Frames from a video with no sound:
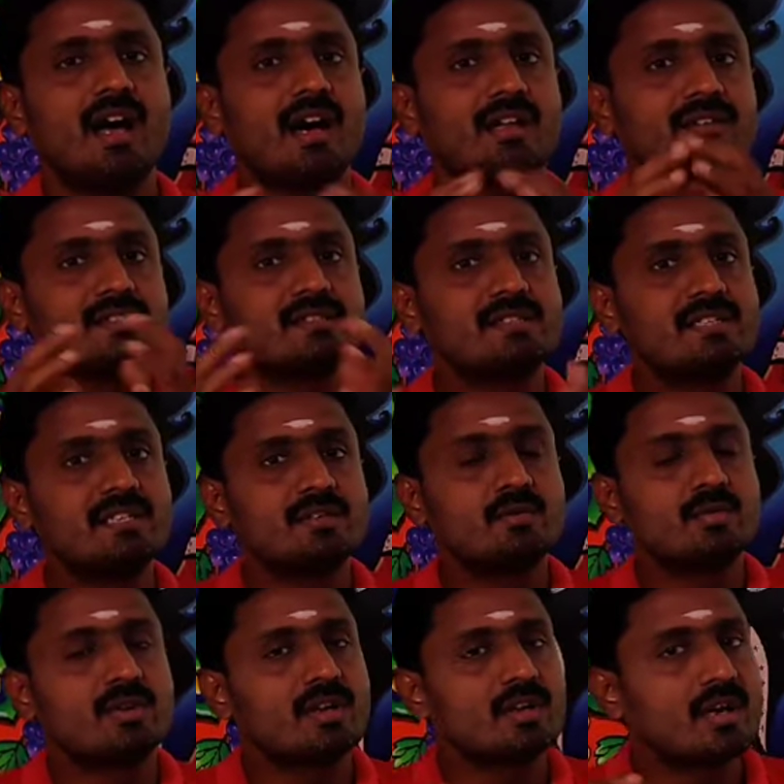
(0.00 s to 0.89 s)
அந்த
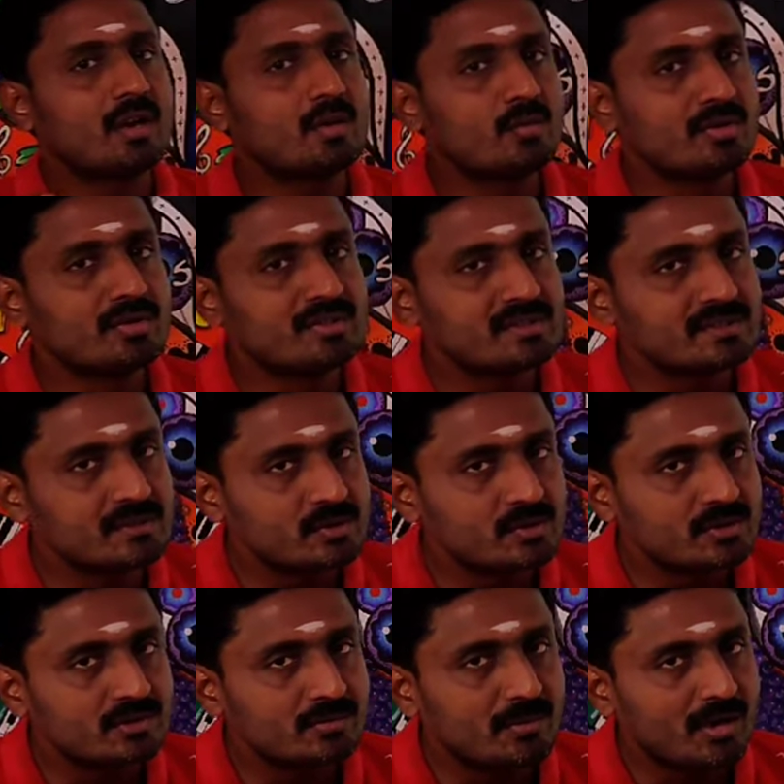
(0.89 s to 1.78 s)
சீடுக்குள்ளே கருவூன் திசு
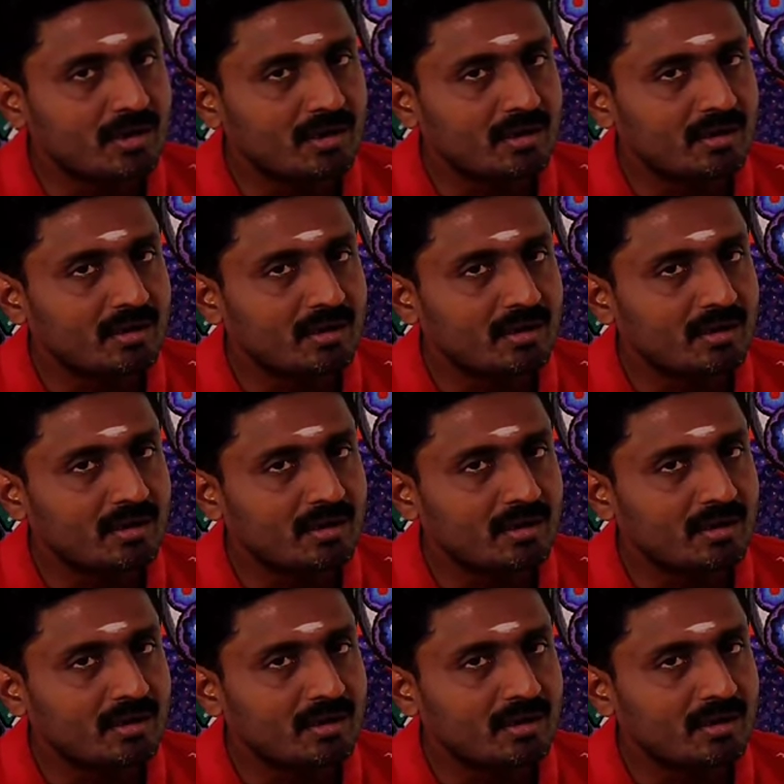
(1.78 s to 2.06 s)
இருக்குமா